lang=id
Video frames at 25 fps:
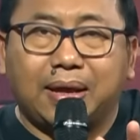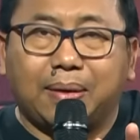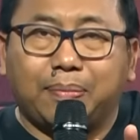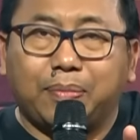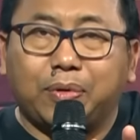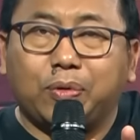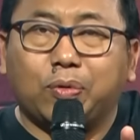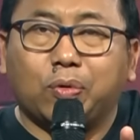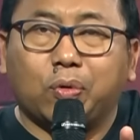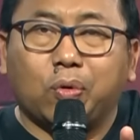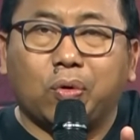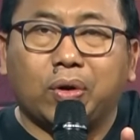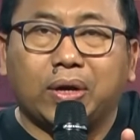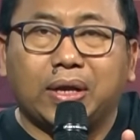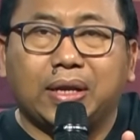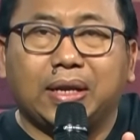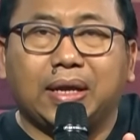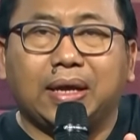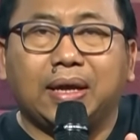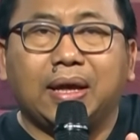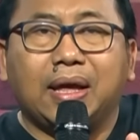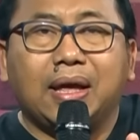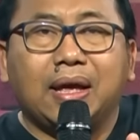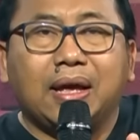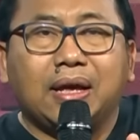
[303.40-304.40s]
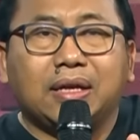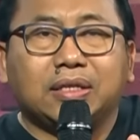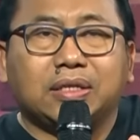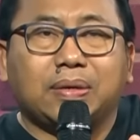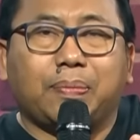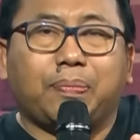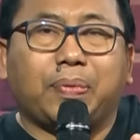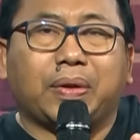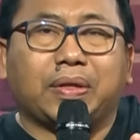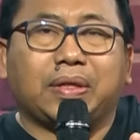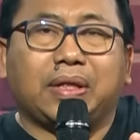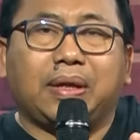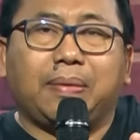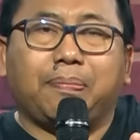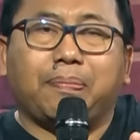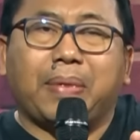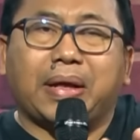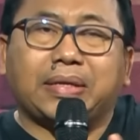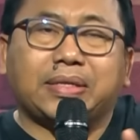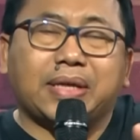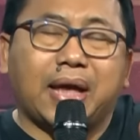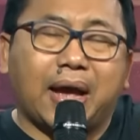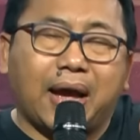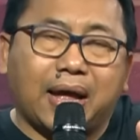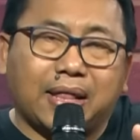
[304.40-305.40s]
yang mendukung ini seperti
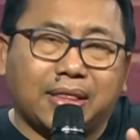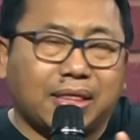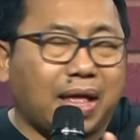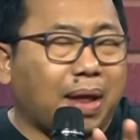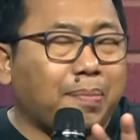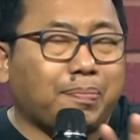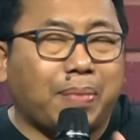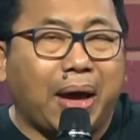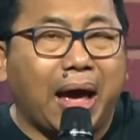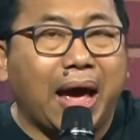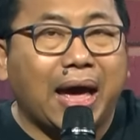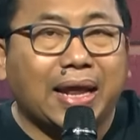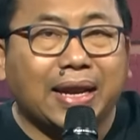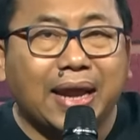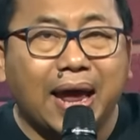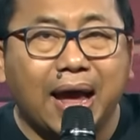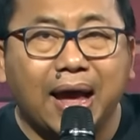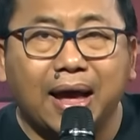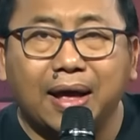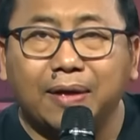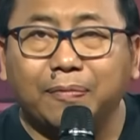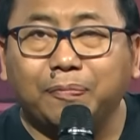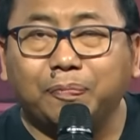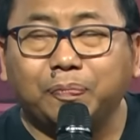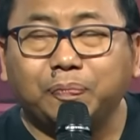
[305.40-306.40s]
pasangan tanpa arah.